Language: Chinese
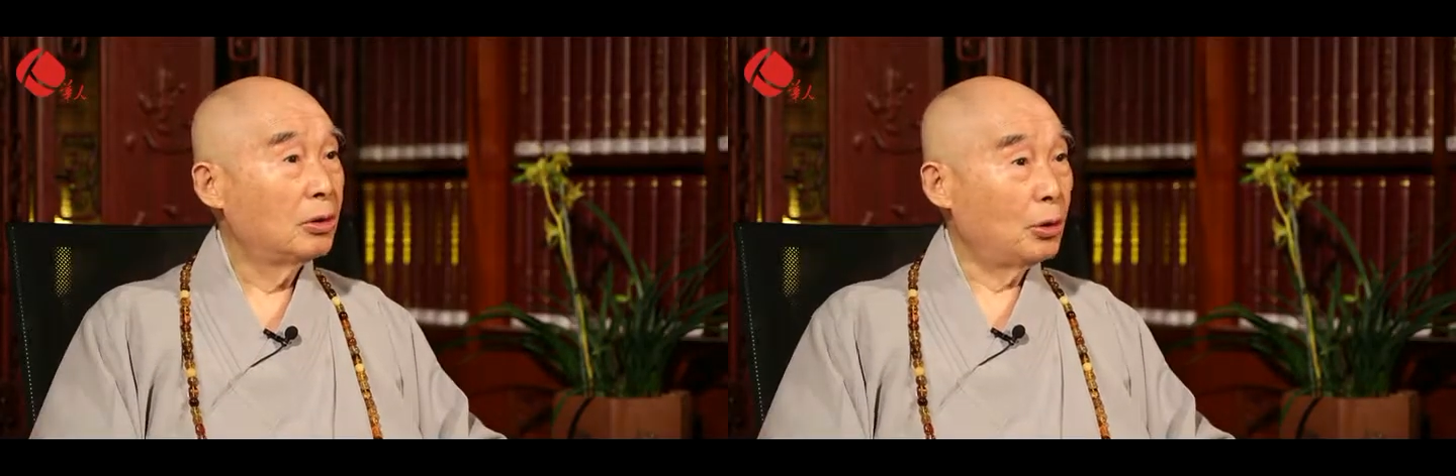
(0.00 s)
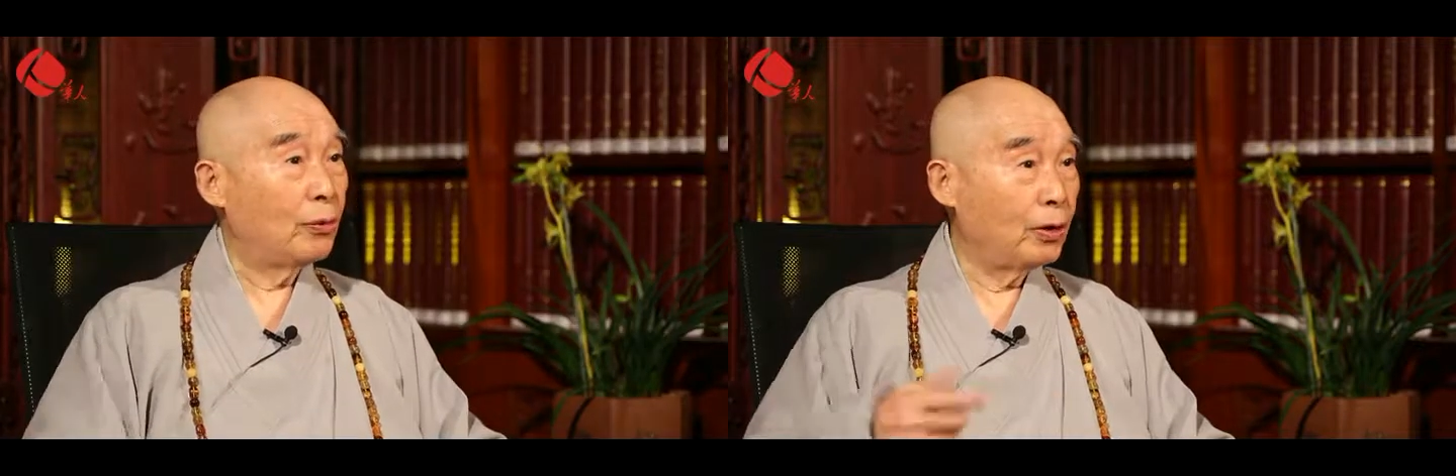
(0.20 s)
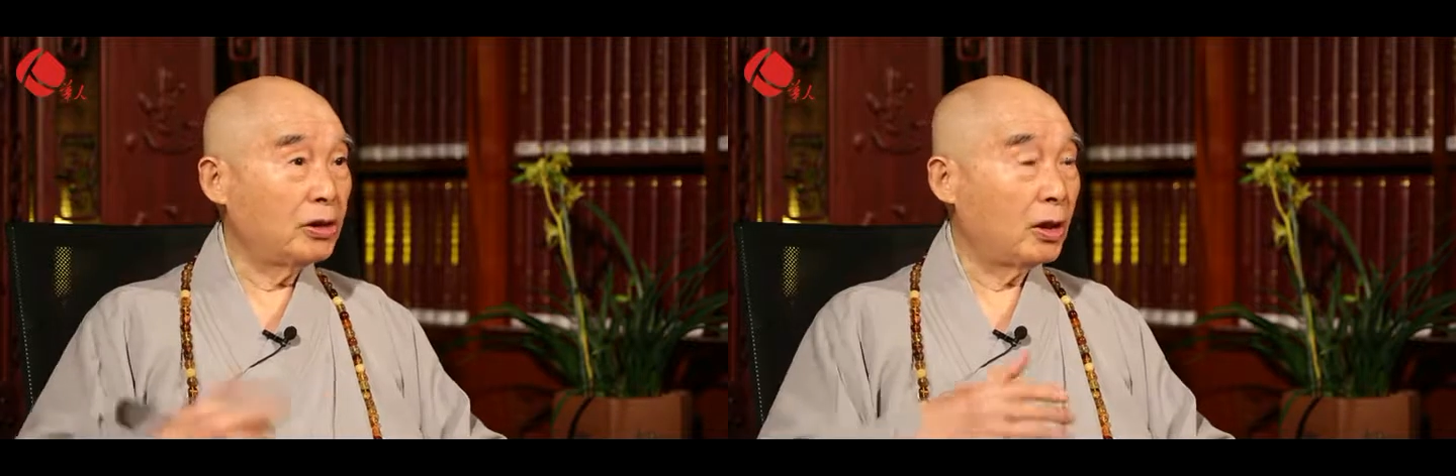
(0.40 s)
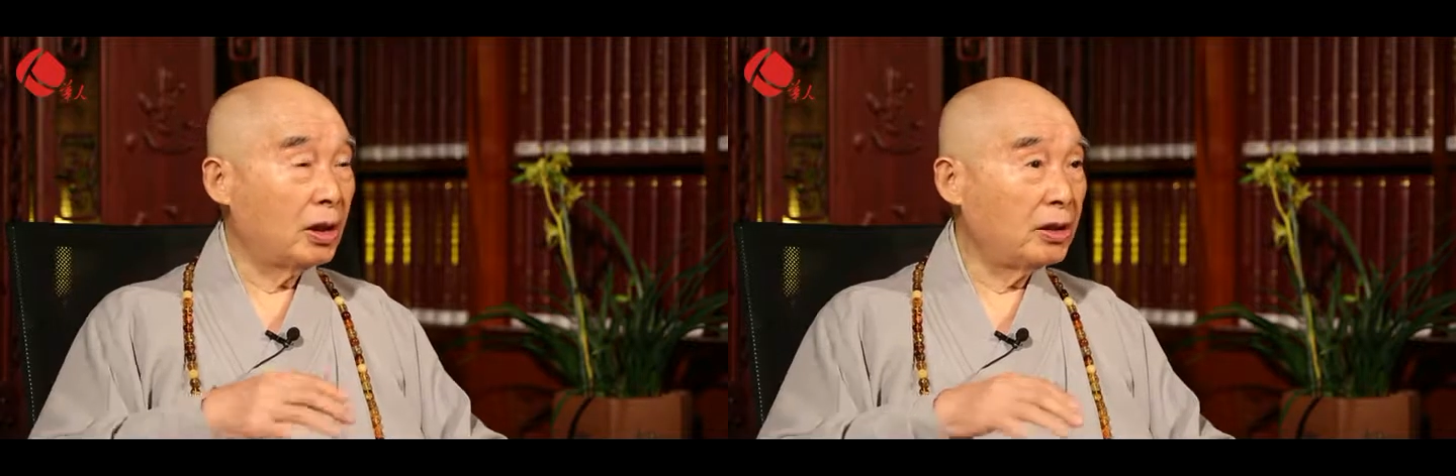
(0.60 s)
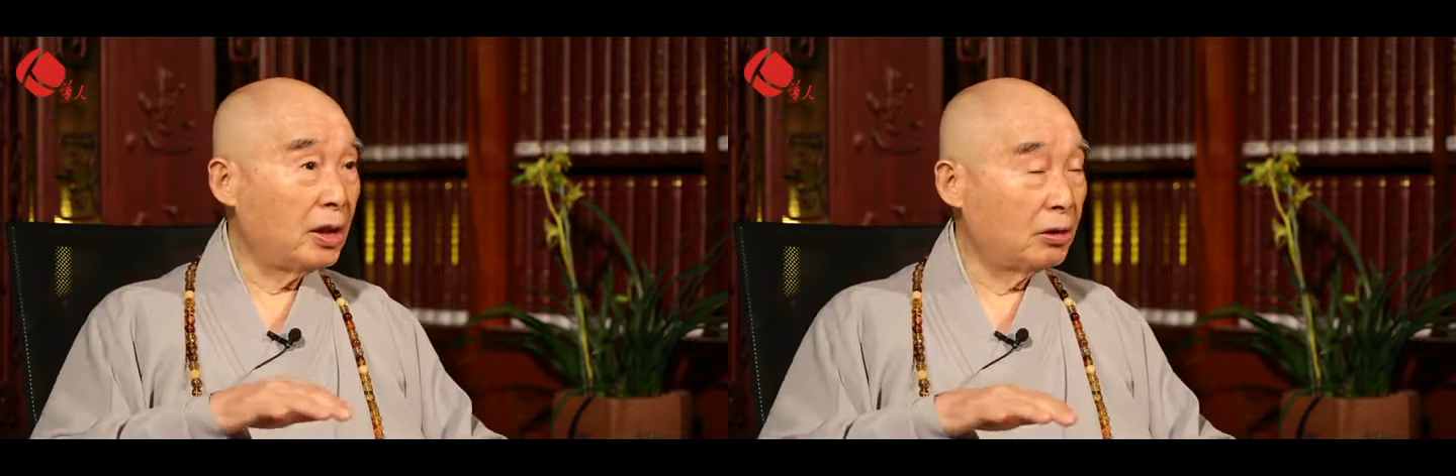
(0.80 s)
所以佛
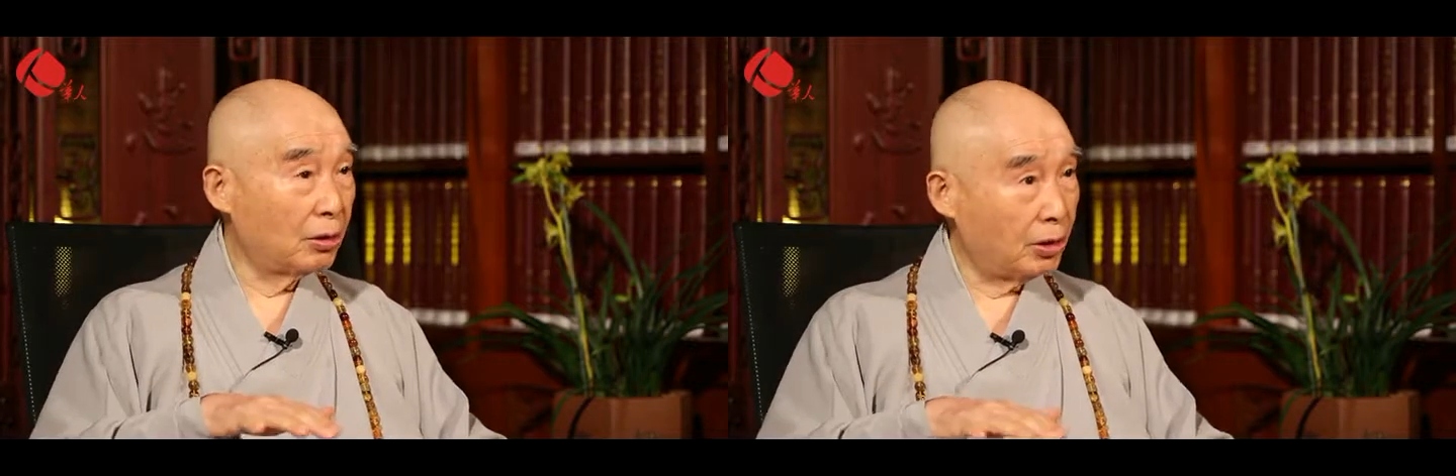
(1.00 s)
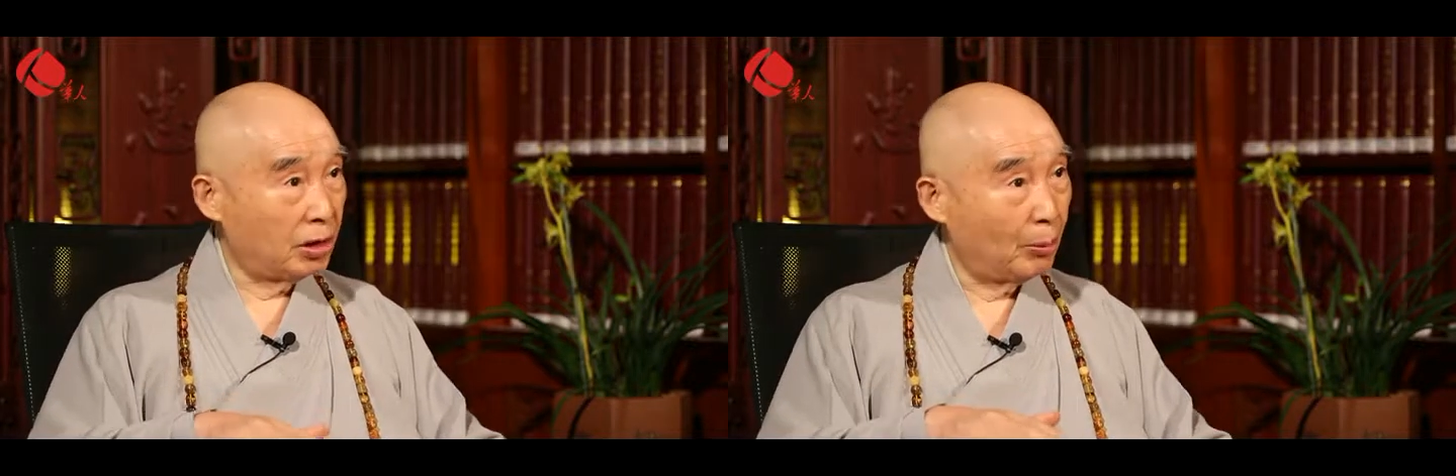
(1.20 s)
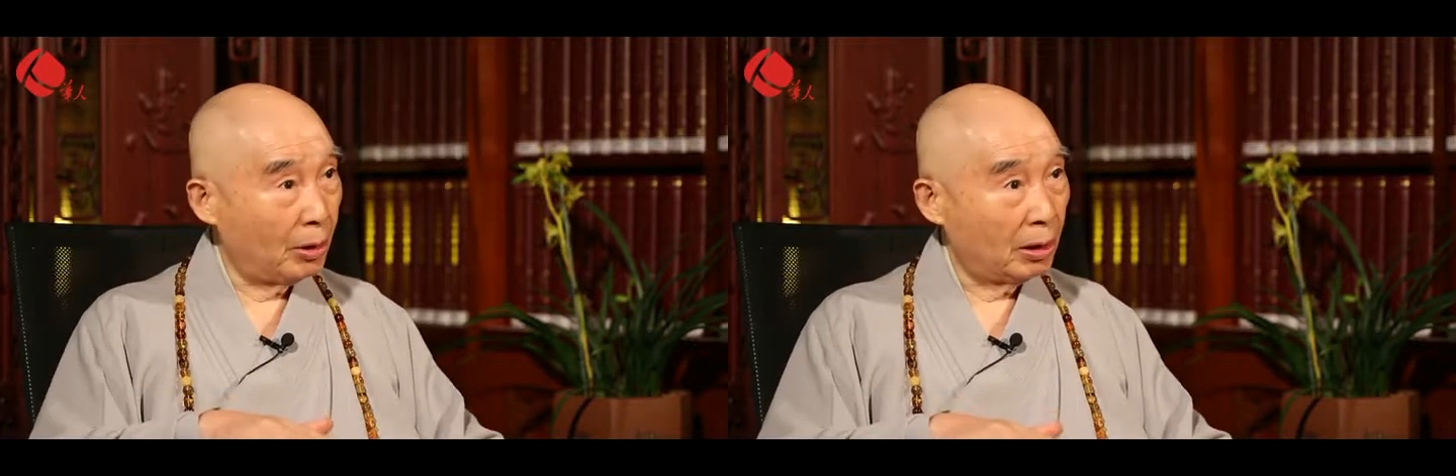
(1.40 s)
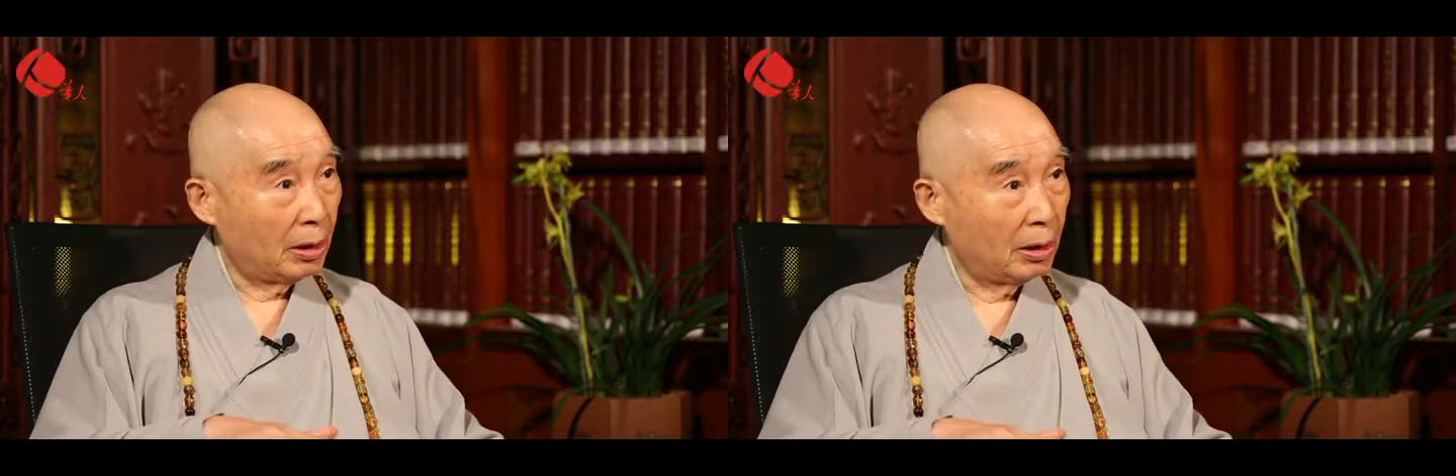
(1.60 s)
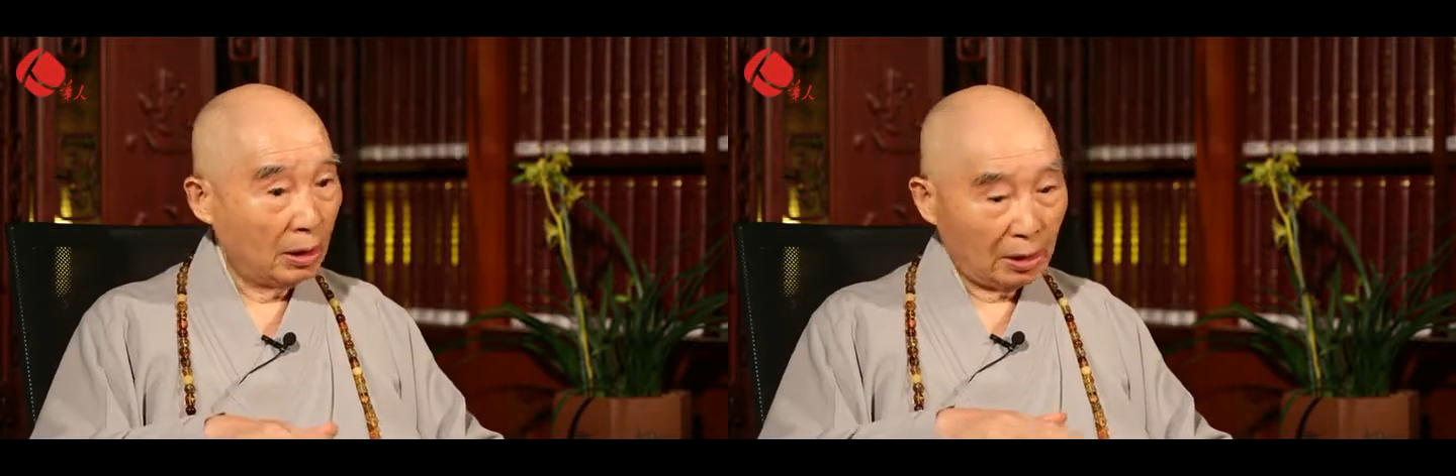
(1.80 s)
教的内容是什么呢？